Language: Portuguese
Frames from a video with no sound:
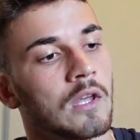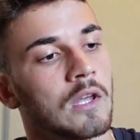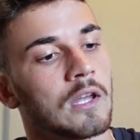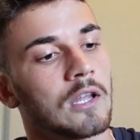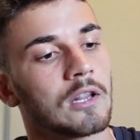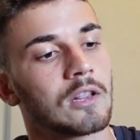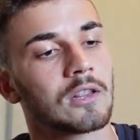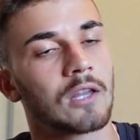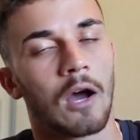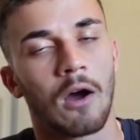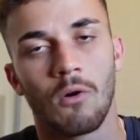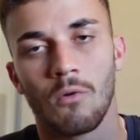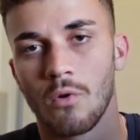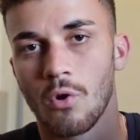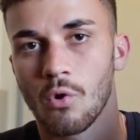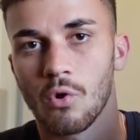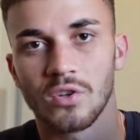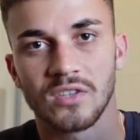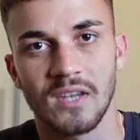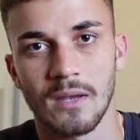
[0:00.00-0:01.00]
Então
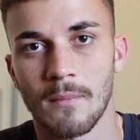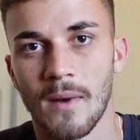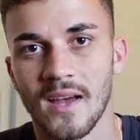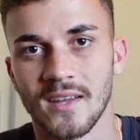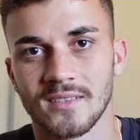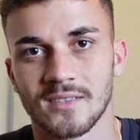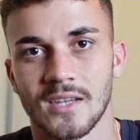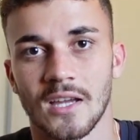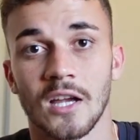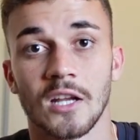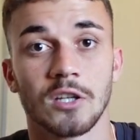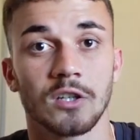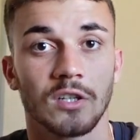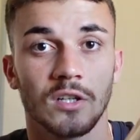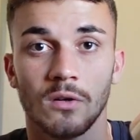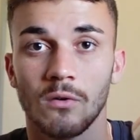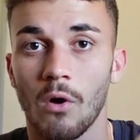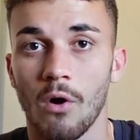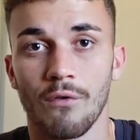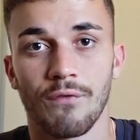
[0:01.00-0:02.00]
eu gostei
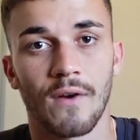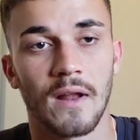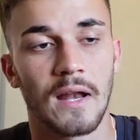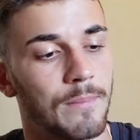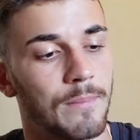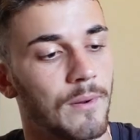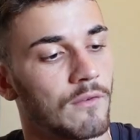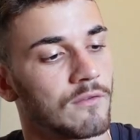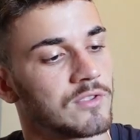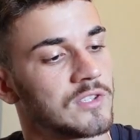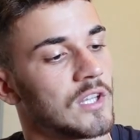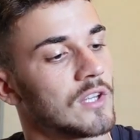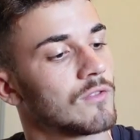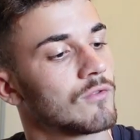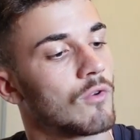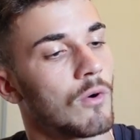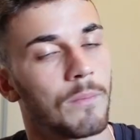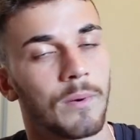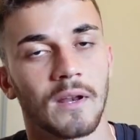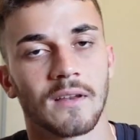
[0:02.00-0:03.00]
bastante, igual eu para vocês,
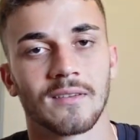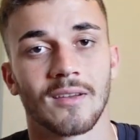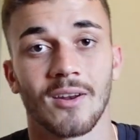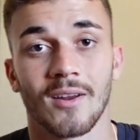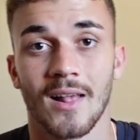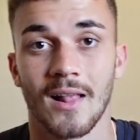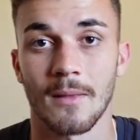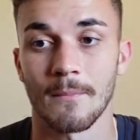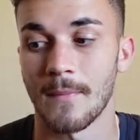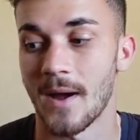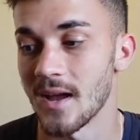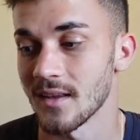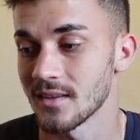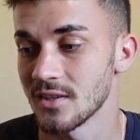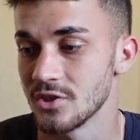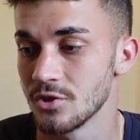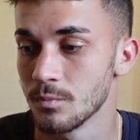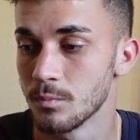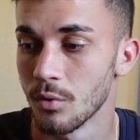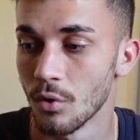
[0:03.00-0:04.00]
ficou parecendo aquela
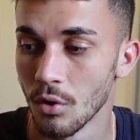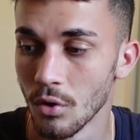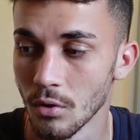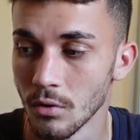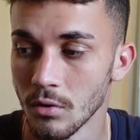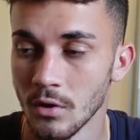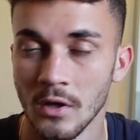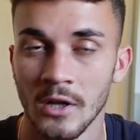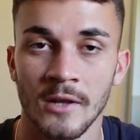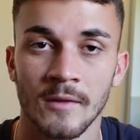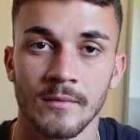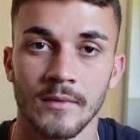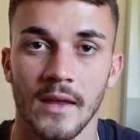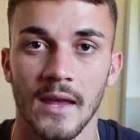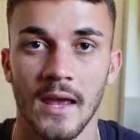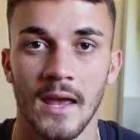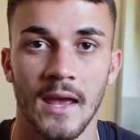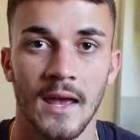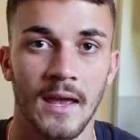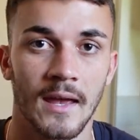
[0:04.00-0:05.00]
massa de bolo,
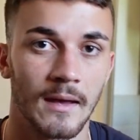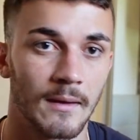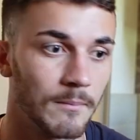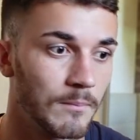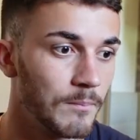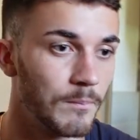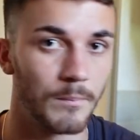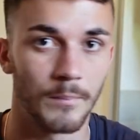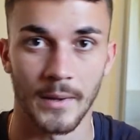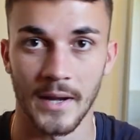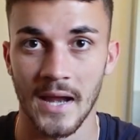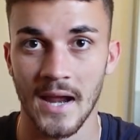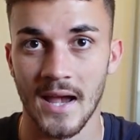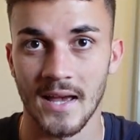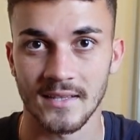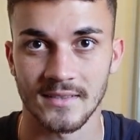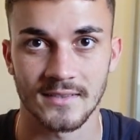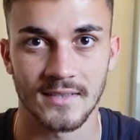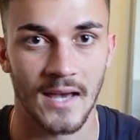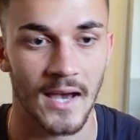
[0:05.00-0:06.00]
é,
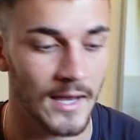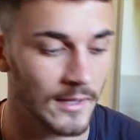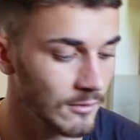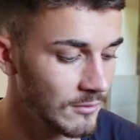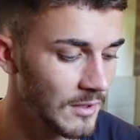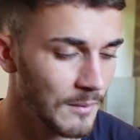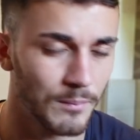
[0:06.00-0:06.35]
pré-assado.